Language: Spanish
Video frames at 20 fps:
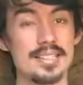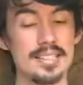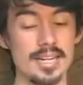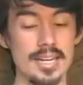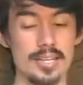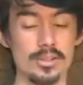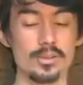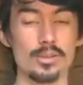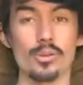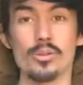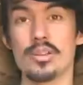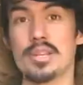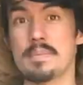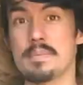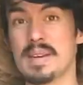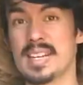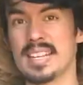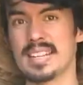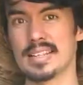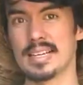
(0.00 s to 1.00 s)
extracto
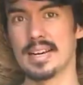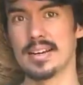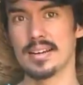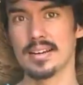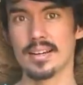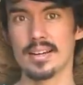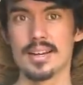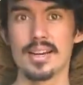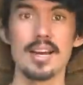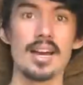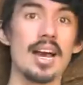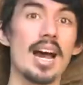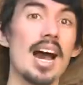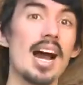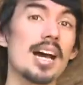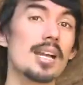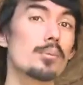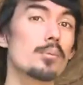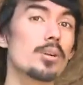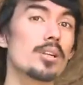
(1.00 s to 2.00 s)
de menta,
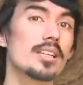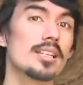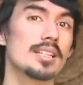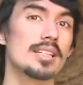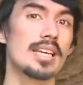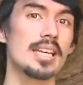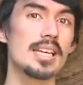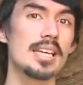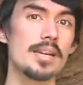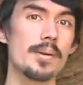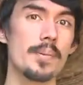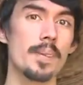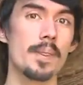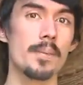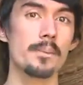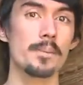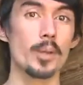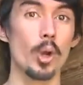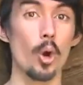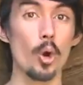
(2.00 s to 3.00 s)
árbol de té
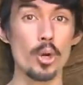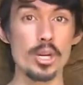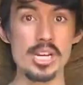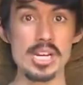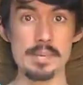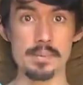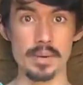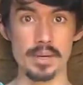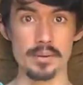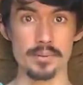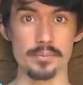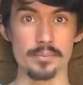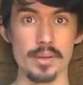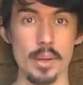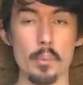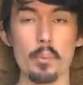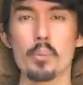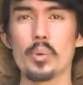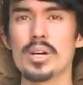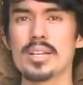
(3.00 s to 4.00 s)
o nim.
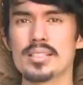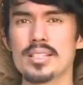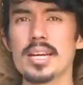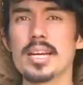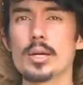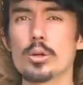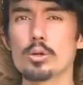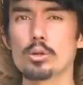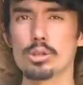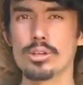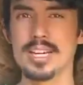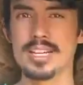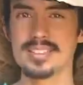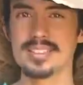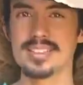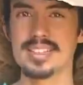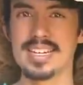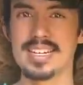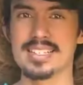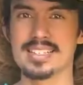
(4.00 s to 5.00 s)
Pueden ser incluso
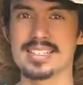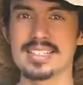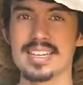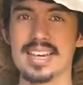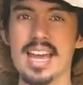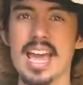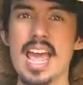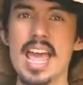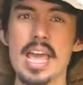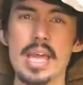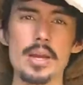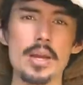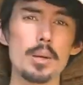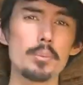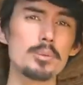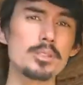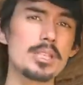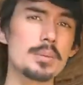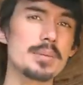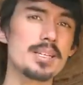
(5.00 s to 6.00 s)
las tres y
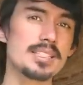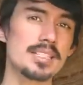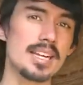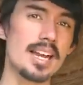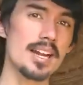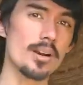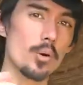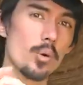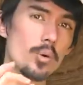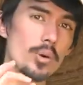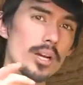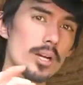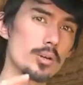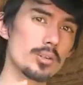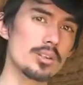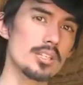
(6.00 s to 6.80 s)
vamos a mezclar una